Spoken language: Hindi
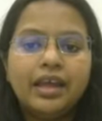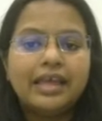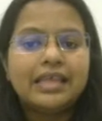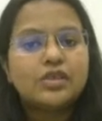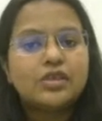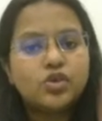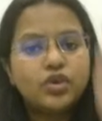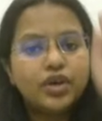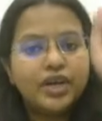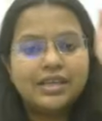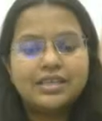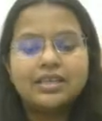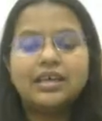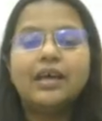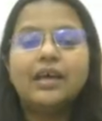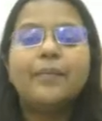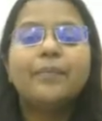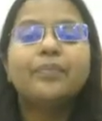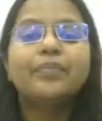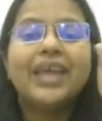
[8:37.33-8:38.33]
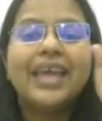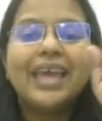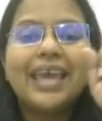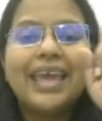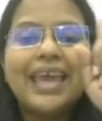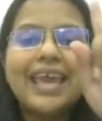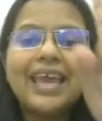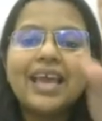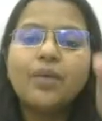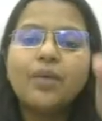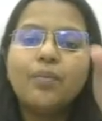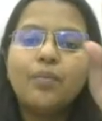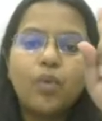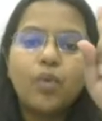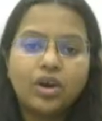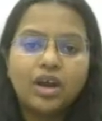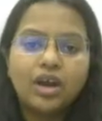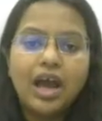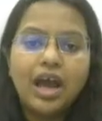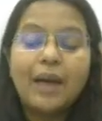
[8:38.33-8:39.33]
स्टूडेंट्स एक
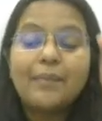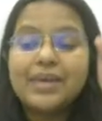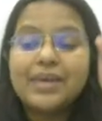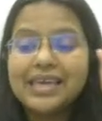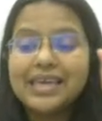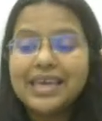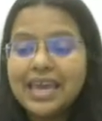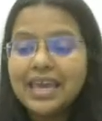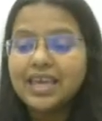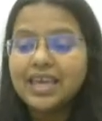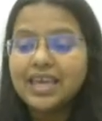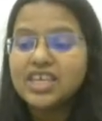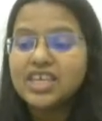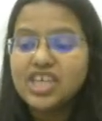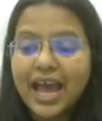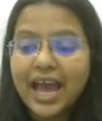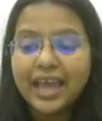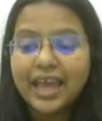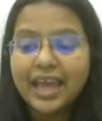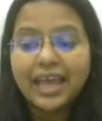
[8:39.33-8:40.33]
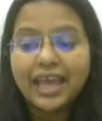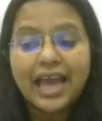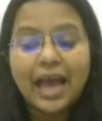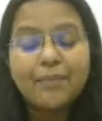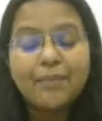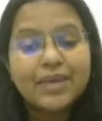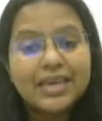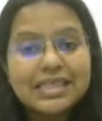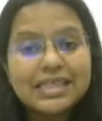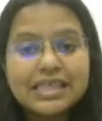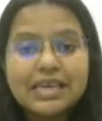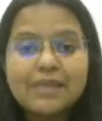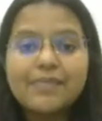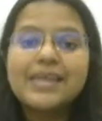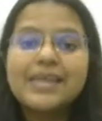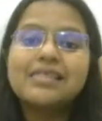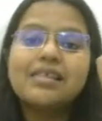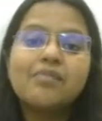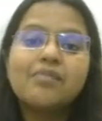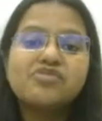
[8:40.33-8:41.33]
बुक अब ये चाहे आप किसी
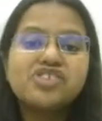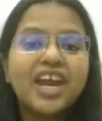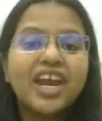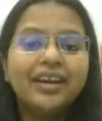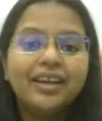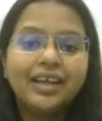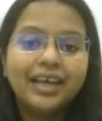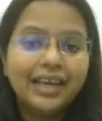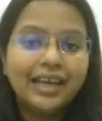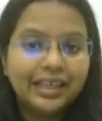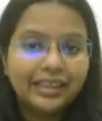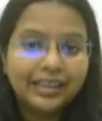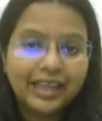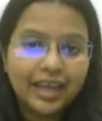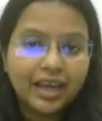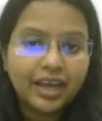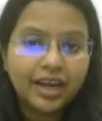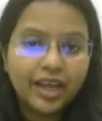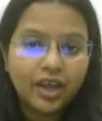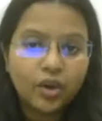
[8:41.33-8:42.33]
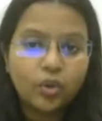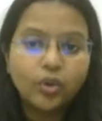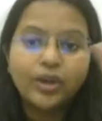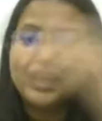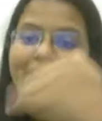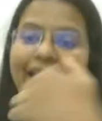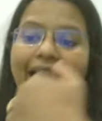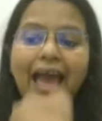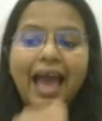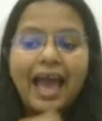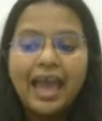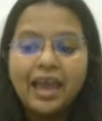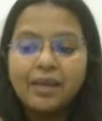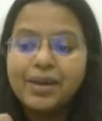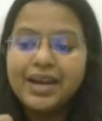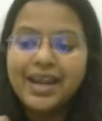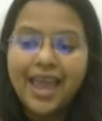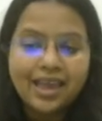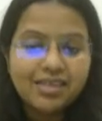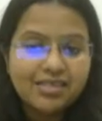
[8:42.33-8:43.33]
भी सब्जेक्ट के लिए देख रहे हो ठीक है आई
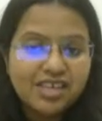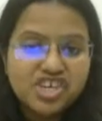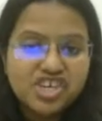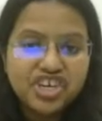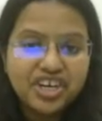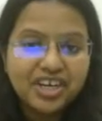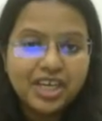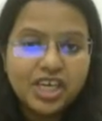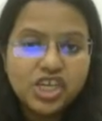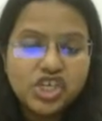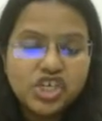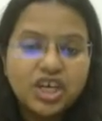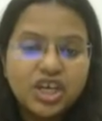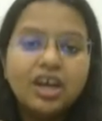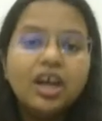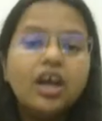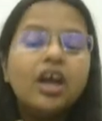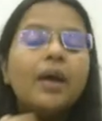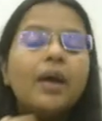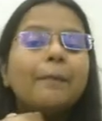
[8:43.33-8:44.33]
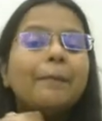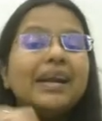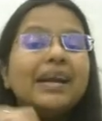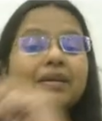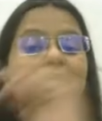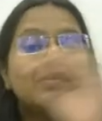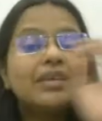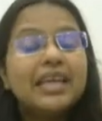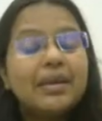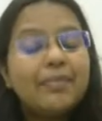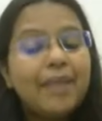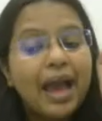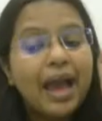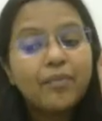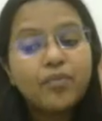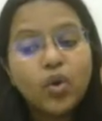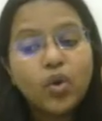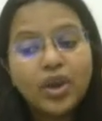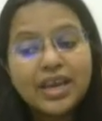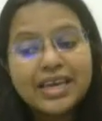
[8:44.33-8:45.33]
एम ए टैक्सेशन टीचर बट ये मैं
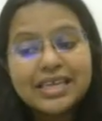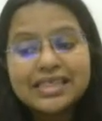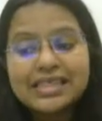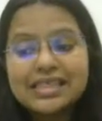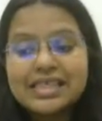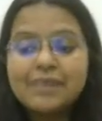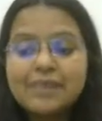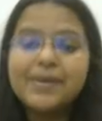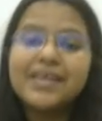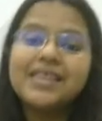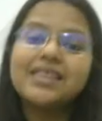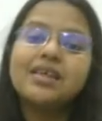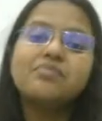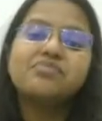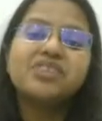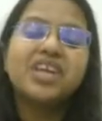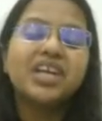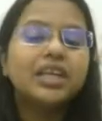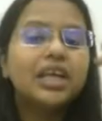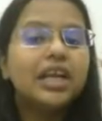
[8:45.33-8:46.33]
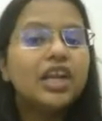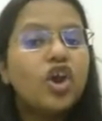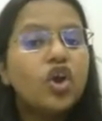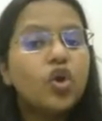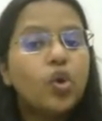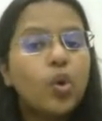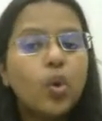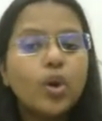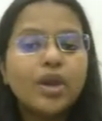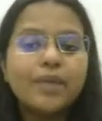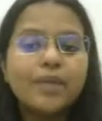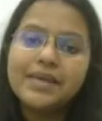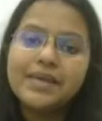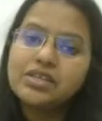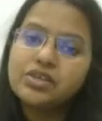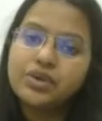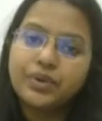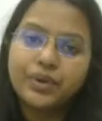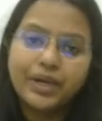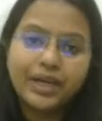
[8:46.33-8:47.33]
आपको किसी भी सब्जेक्ट के लिए और कोई भी
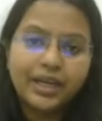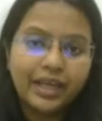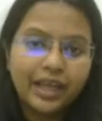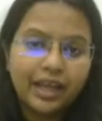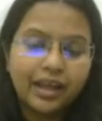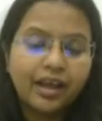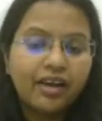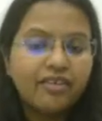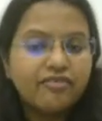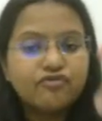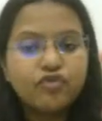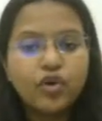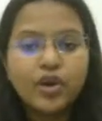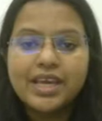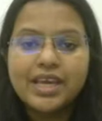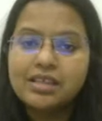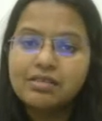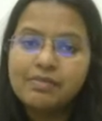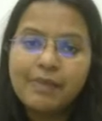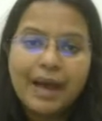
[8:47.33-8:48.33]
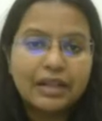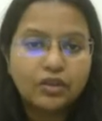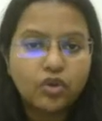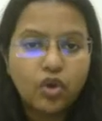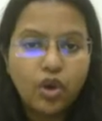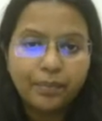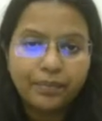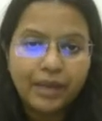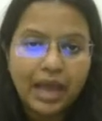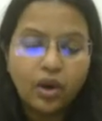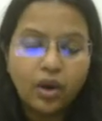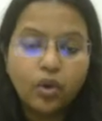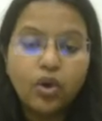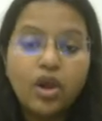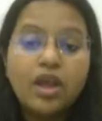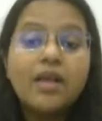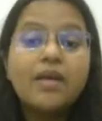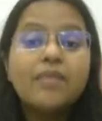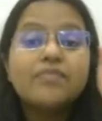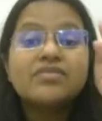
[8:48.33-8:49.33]
स्टूडेंट है वही इस बात को अपना लो
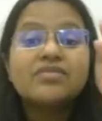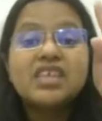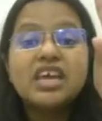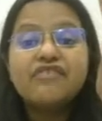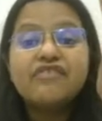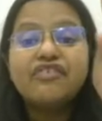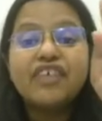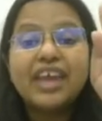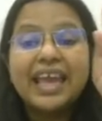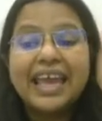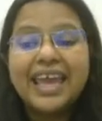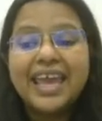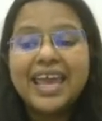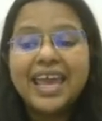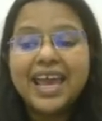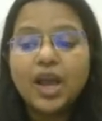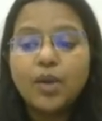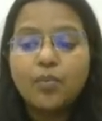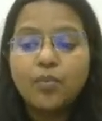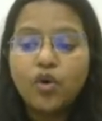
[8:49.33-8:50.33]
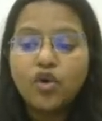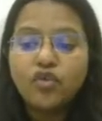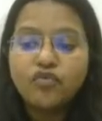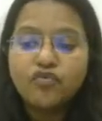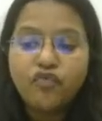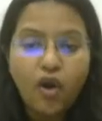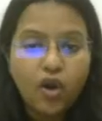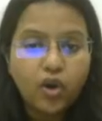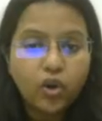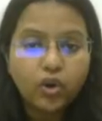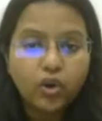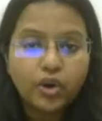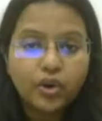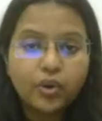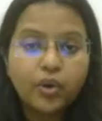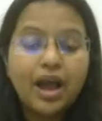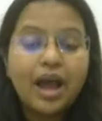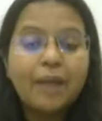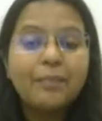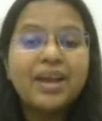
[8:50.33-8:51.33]
सिर्फ एक बुक फॉलो
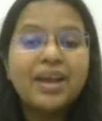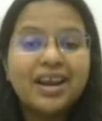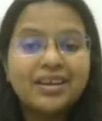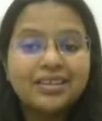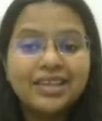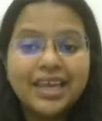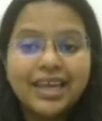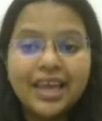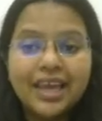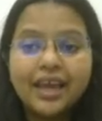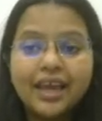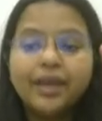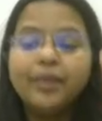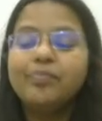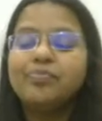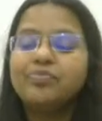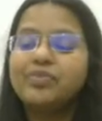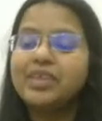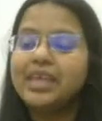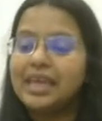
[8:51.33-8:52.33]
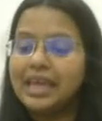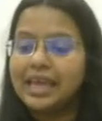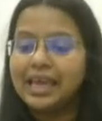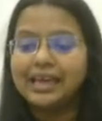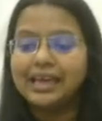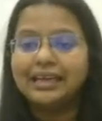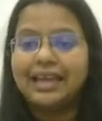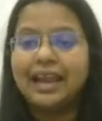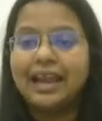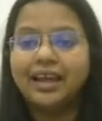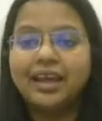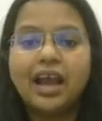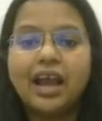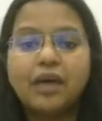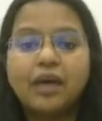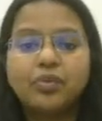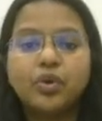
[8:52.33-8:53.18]
करो हम करते क्या है कि एक टेलीग्राम